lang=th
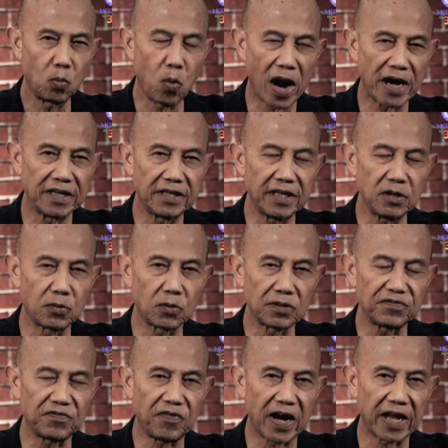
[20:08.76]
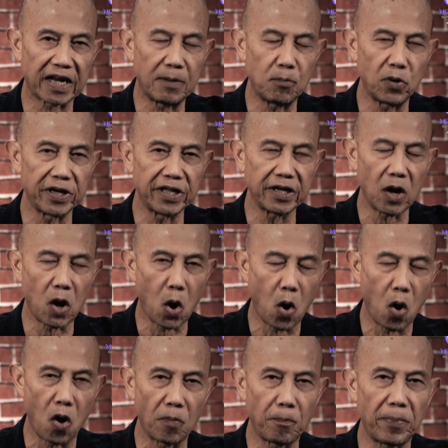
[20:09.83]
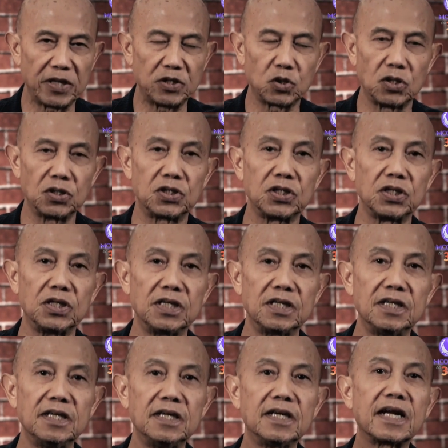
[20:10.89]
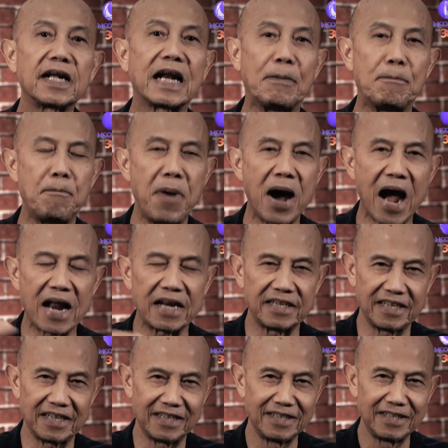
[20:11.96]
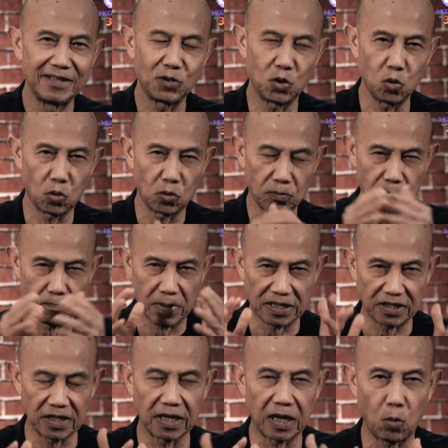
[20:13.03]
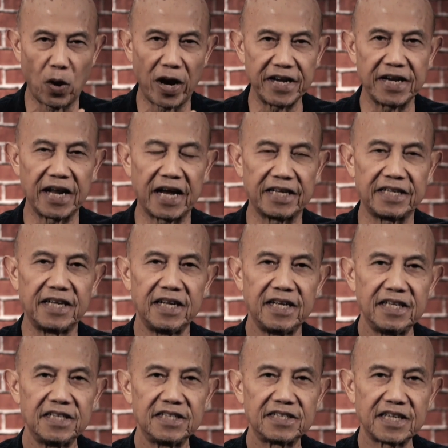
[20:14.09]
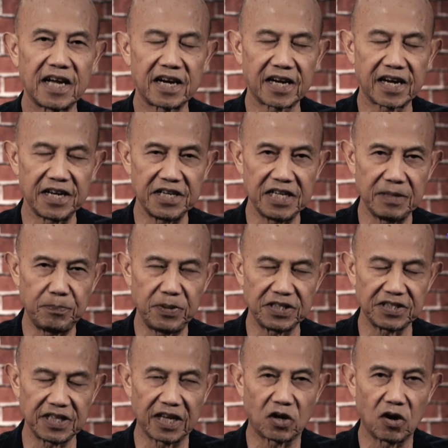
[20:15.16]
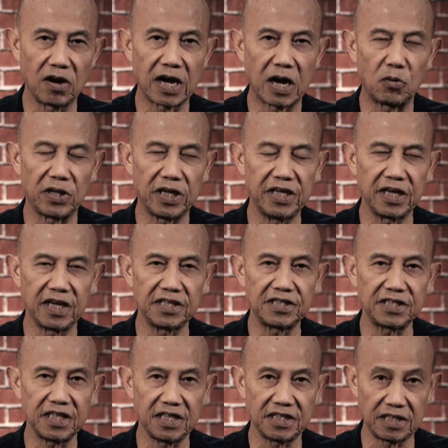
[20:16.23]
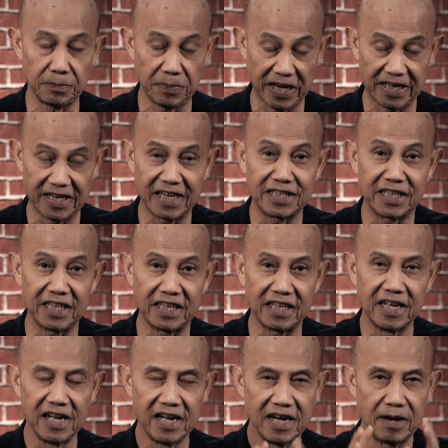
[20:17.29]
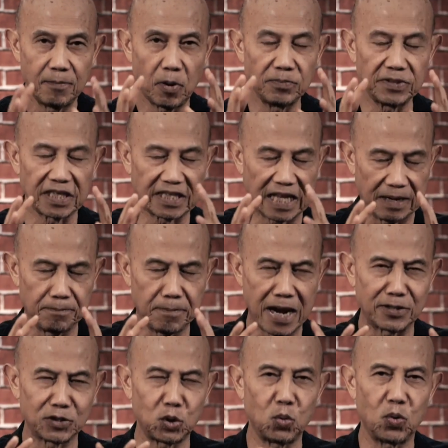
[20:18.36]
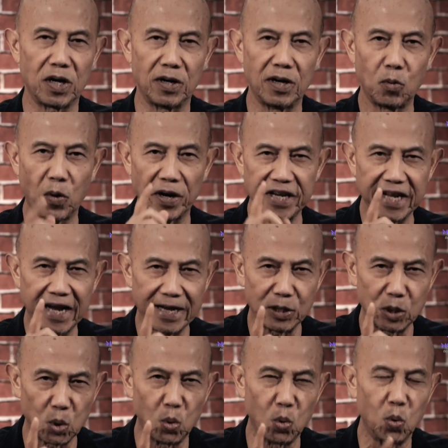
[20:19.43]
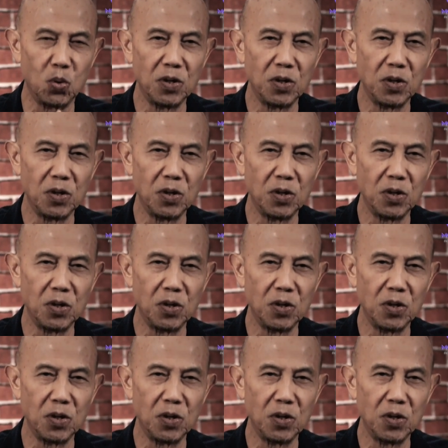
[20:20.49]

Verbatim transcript: วันที่รถไฟขบวนนี้ออกไปจนถึงกลับบ้านเนี่ย ถูกบันทึกไว้ในสารคดีพิเศษของเกาหลีเหนือสี่สิบเอ็ดนาทีผมจะตัดบางช่วงวันนี้ให้ดู